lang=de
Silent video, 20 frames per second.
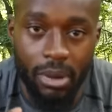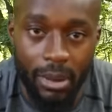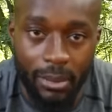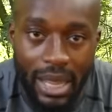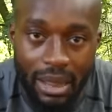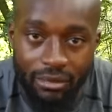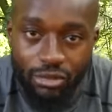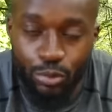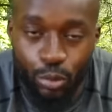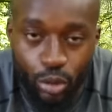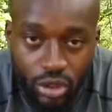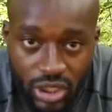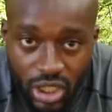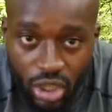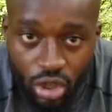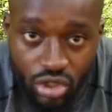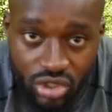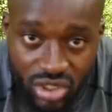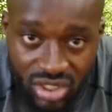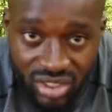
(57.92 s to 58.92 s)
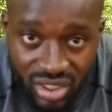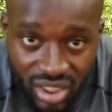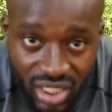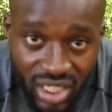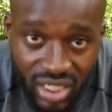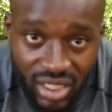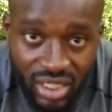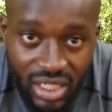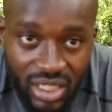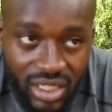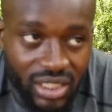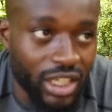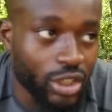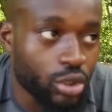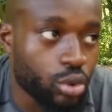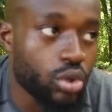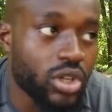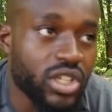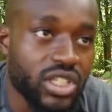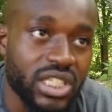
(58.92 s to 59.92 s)
beim Kampfsport ja konzentrieren.
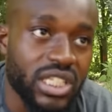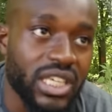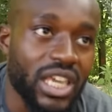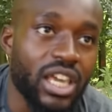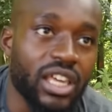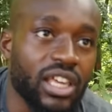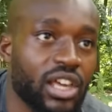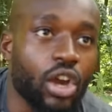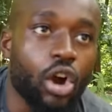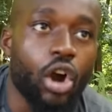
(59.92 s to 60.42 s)
Natürlich, ihr,